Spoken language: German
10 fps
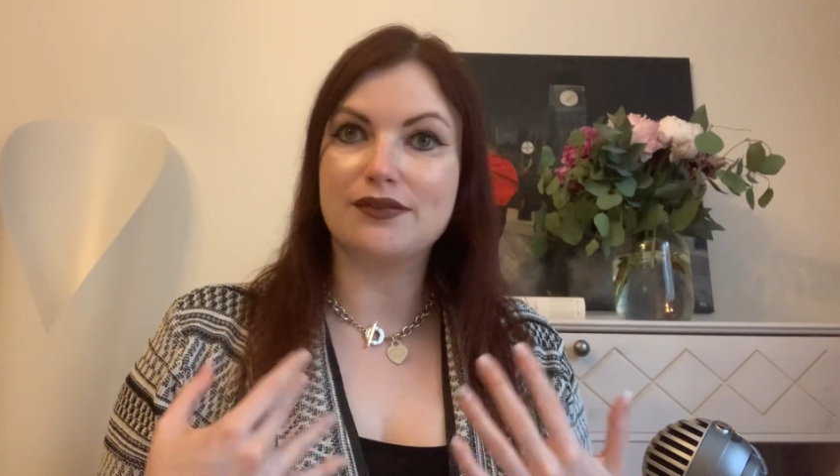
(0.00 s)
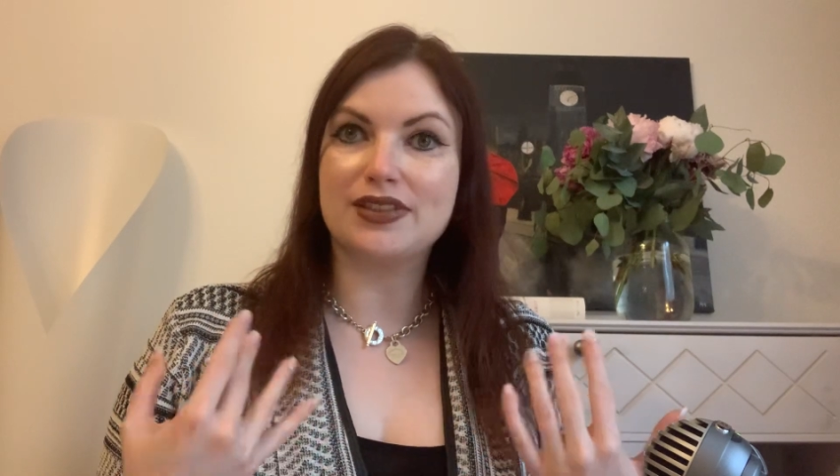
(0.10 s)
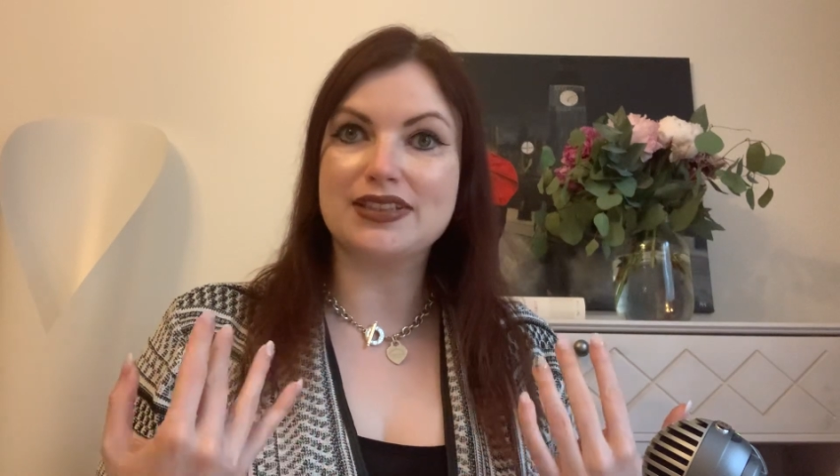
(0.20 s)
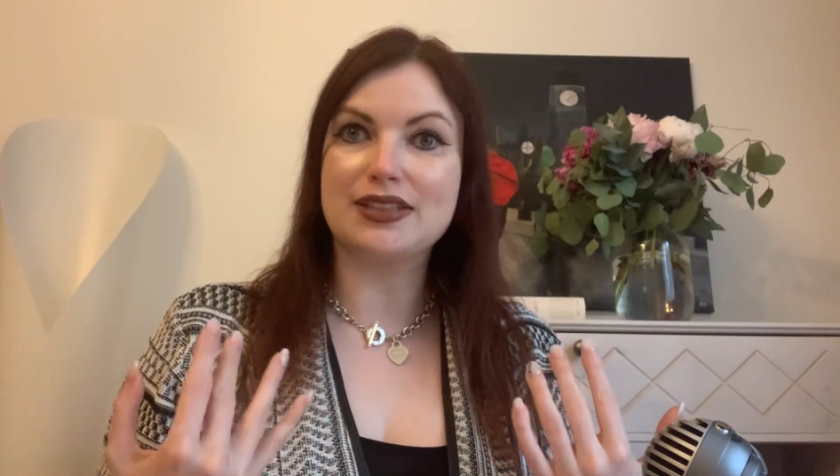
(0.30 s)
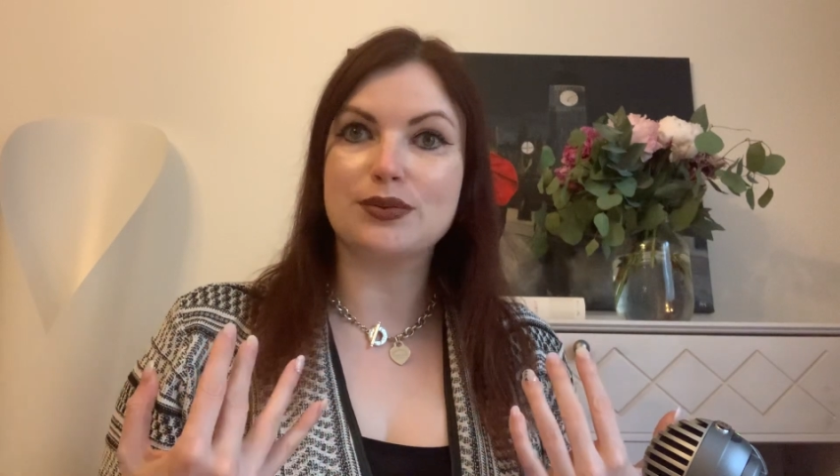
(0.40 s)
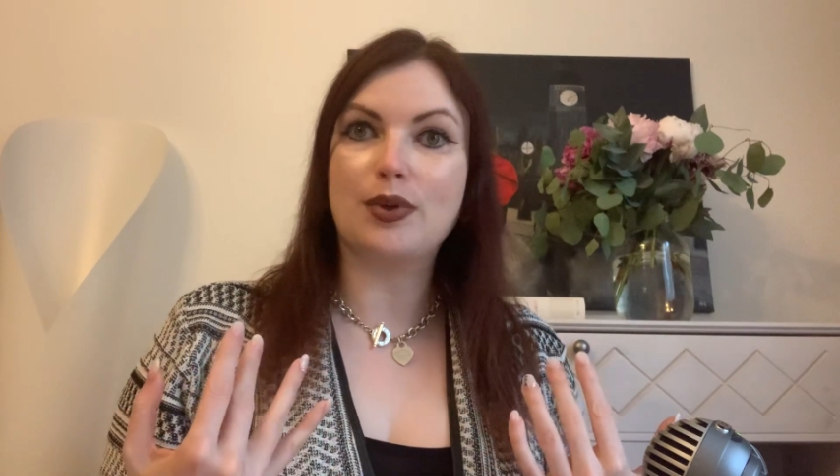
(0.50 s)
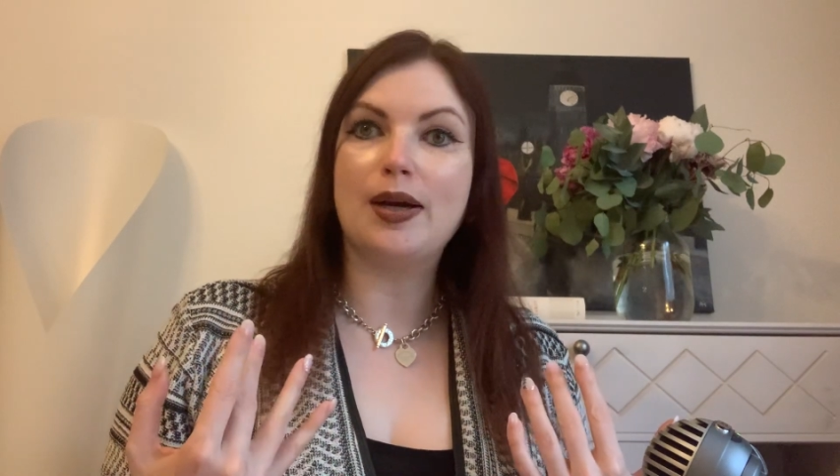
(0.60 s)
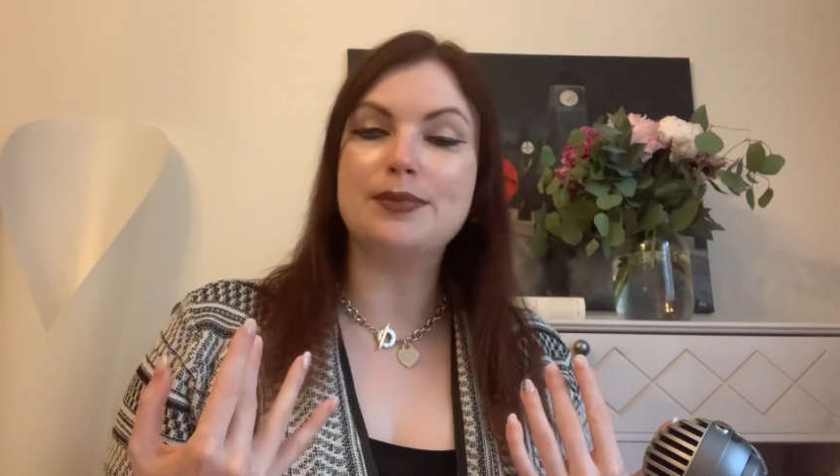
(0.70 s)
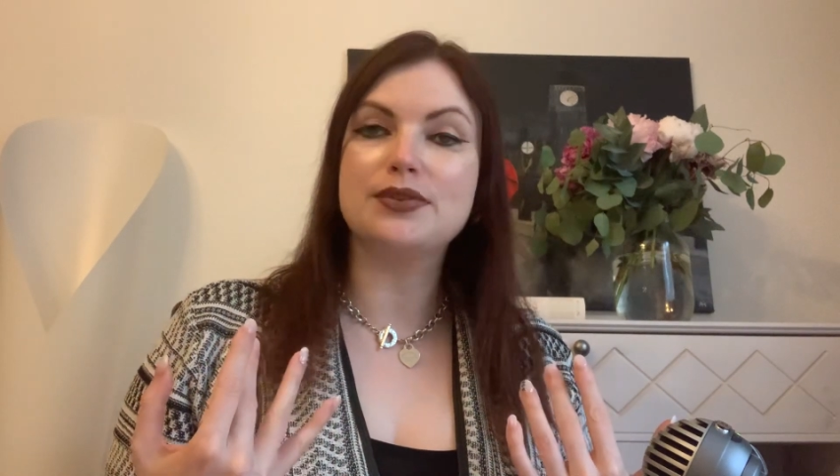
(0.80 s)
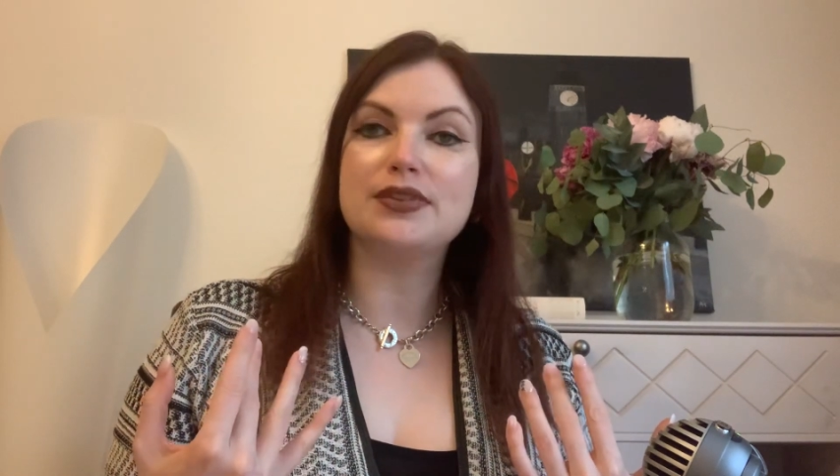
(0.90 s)
was ihr so
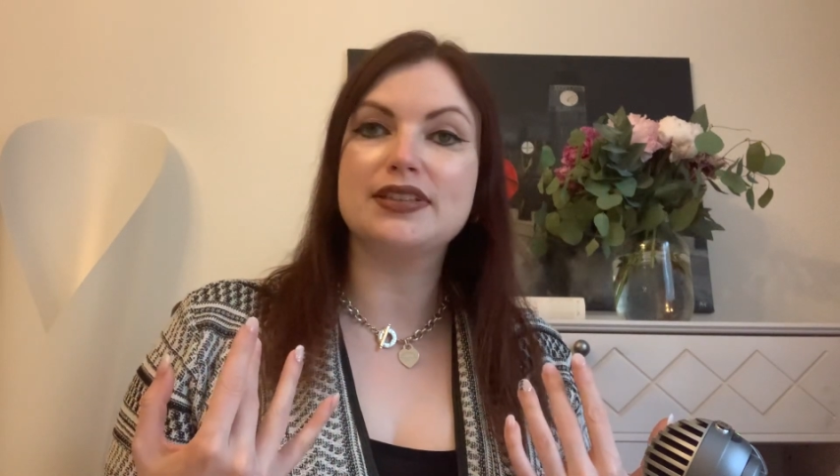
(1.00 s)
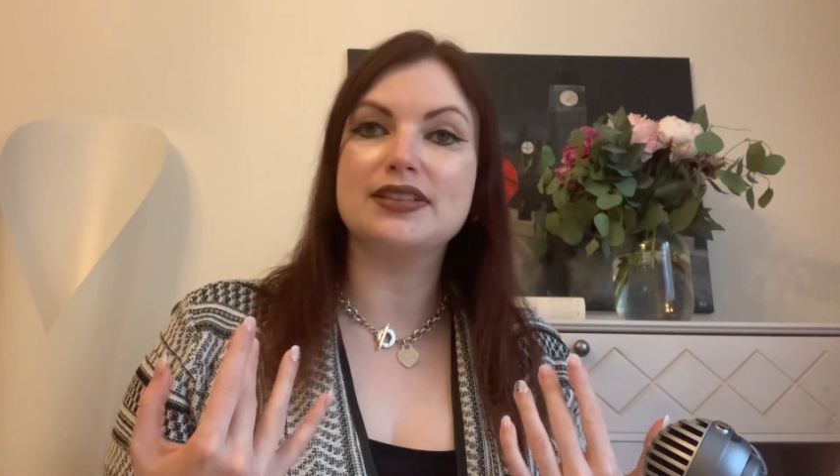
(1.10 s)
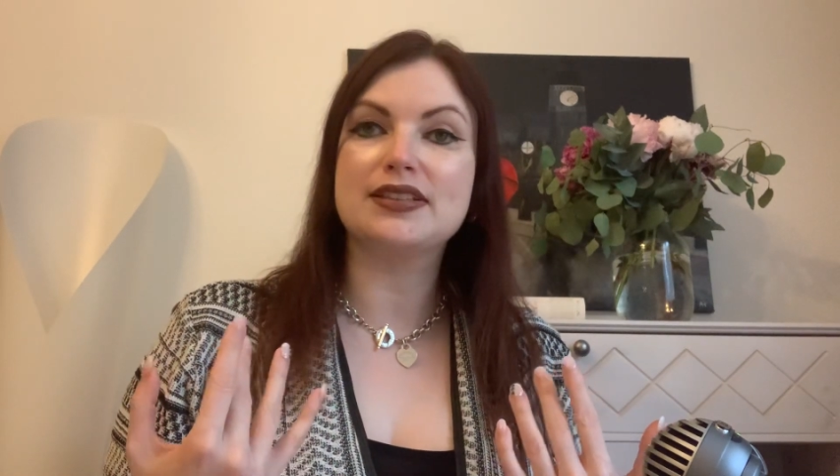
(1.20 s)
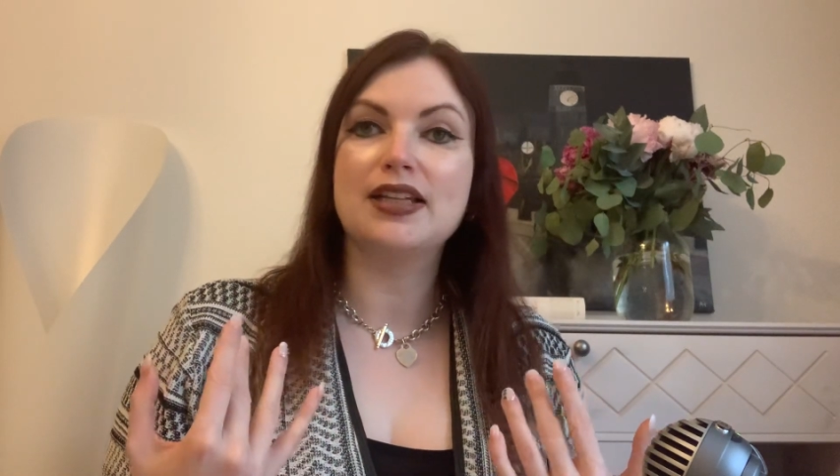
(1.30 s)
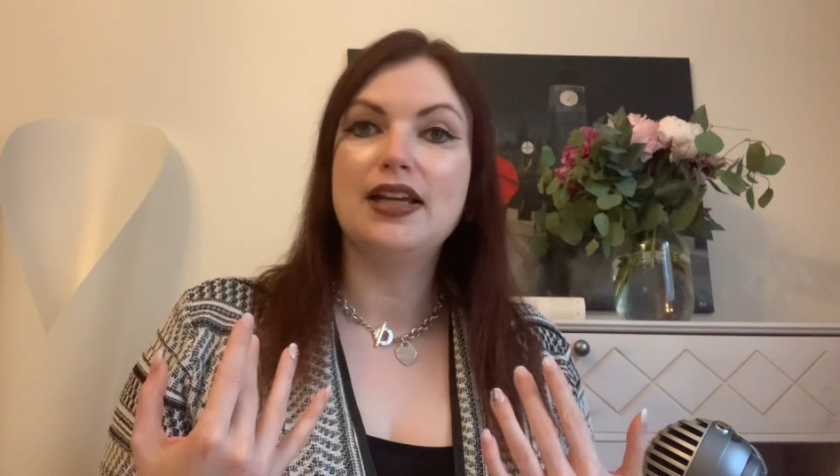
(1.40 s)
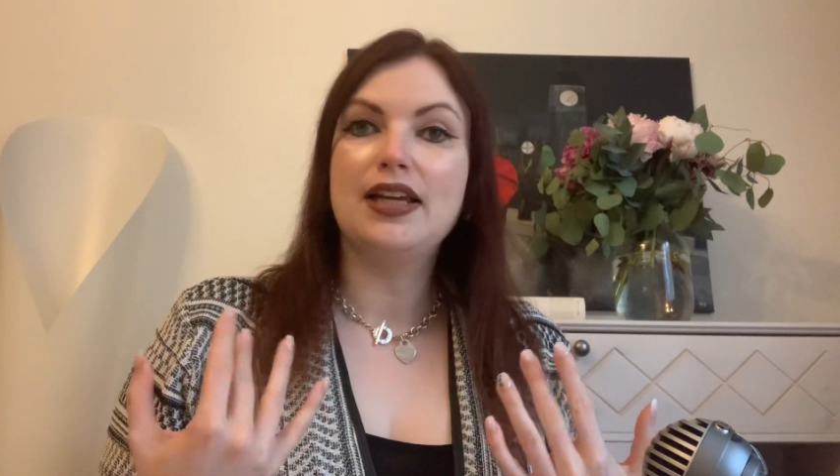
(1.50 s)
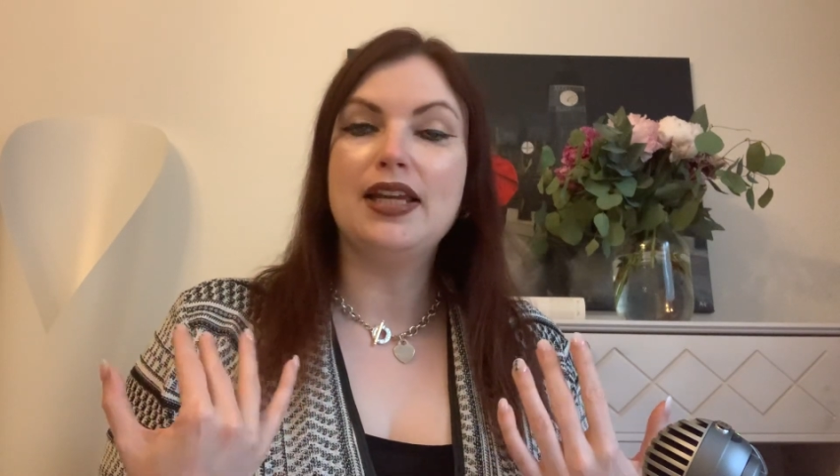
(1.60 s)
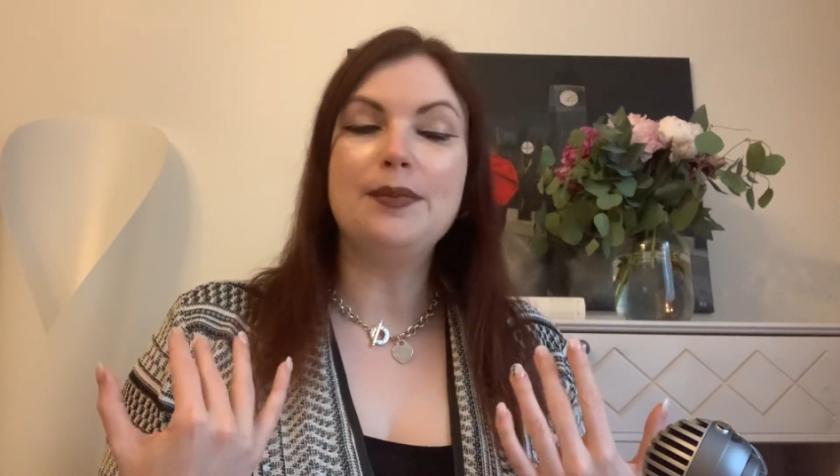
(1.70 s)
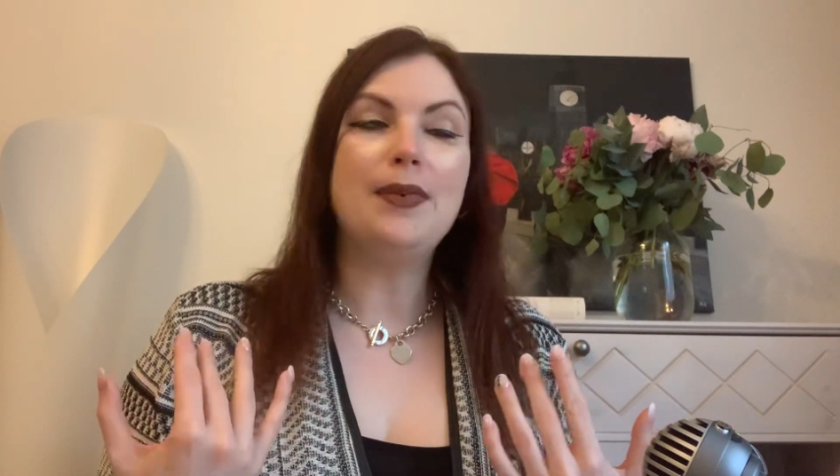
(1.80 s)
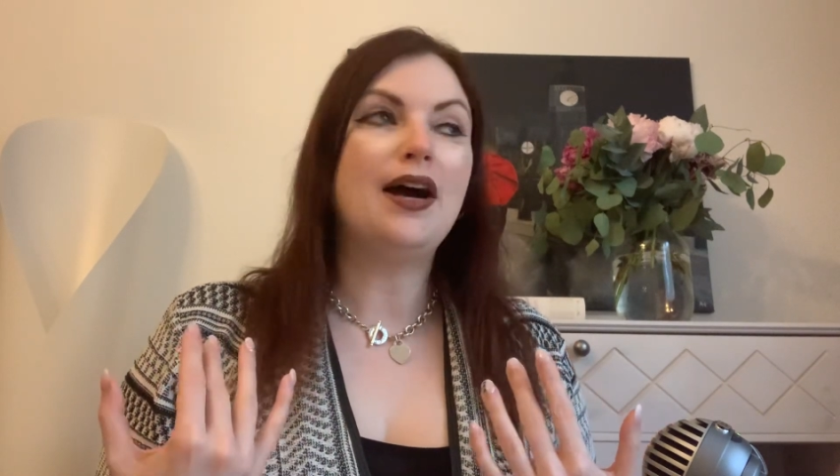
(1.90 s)
habt, so dieses
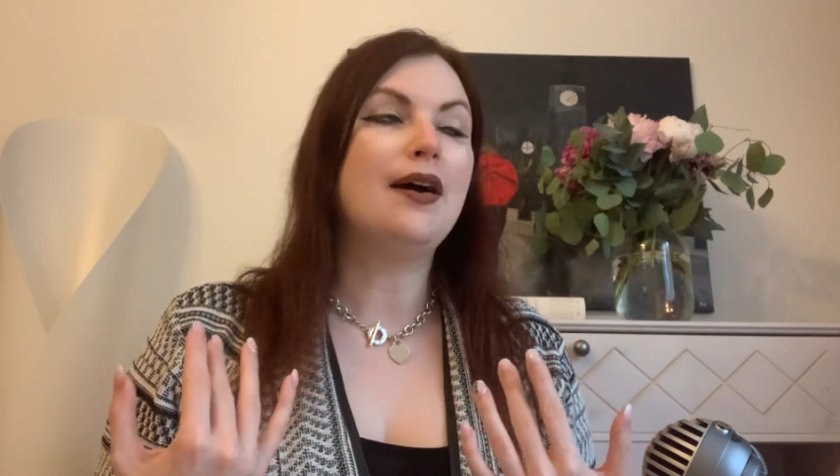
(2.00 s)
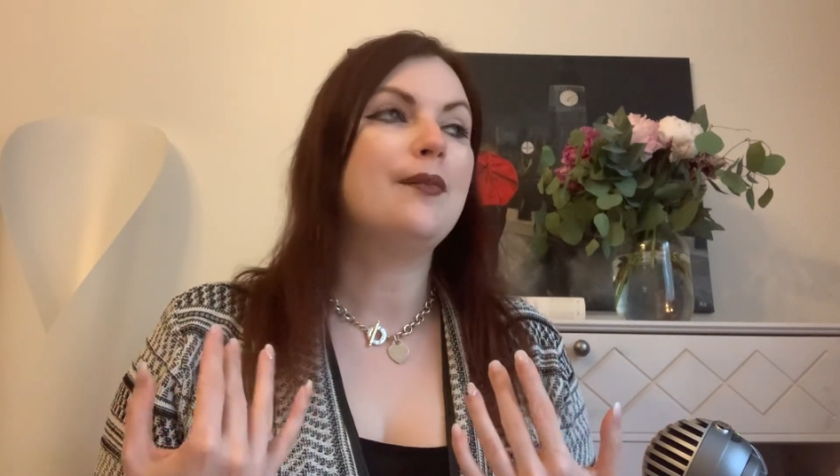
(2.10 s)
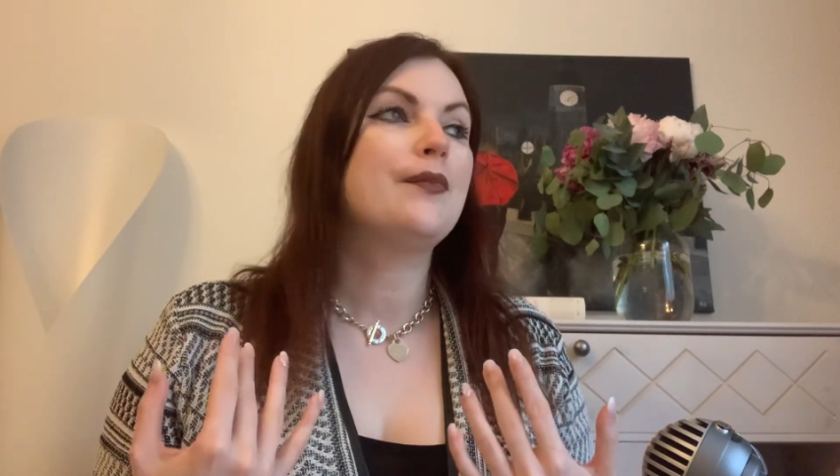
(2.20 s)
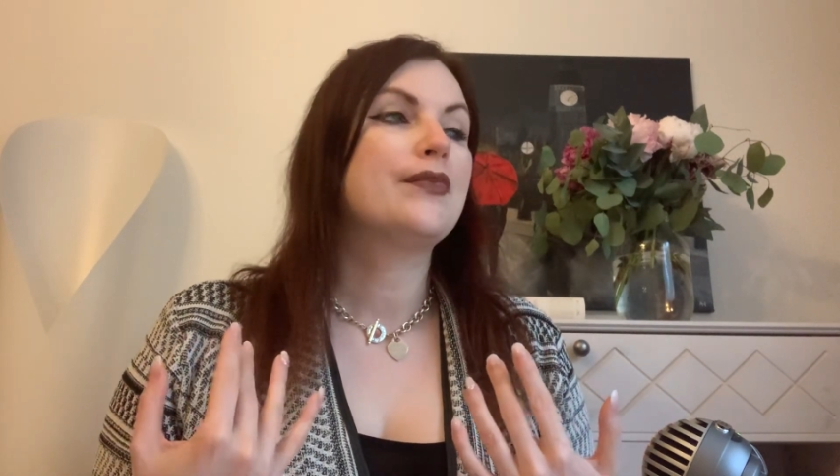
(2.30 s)
immer